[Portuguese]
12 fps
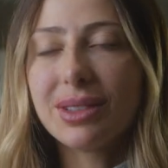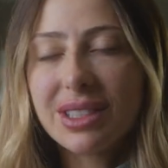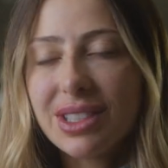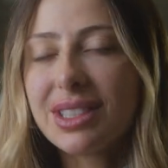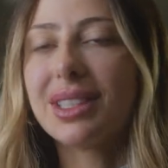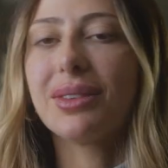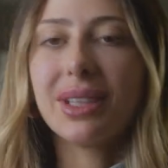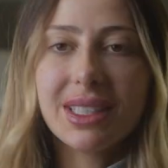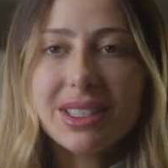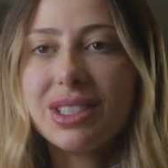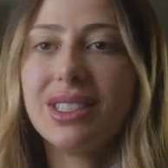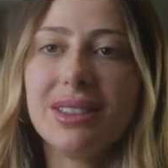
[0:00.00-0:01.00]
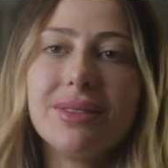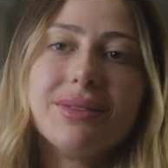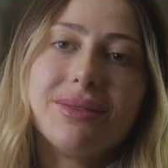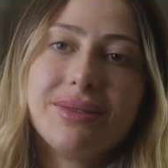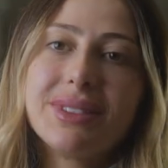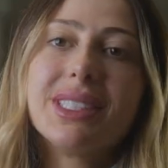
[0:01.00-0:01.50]
eu senti segurança de
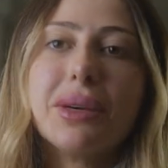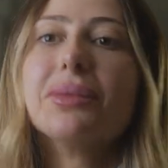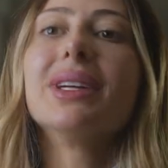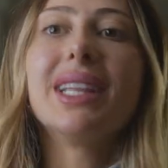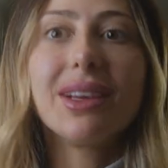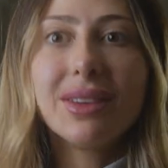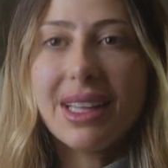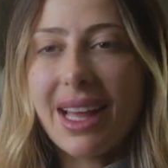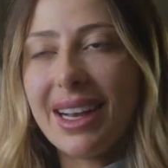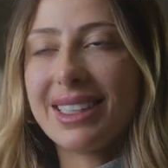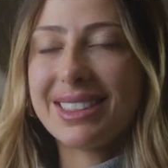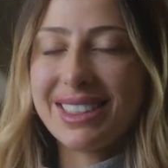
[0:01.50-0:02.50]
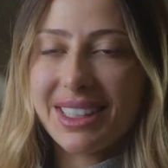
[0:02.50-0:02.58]
ser o modelo delas.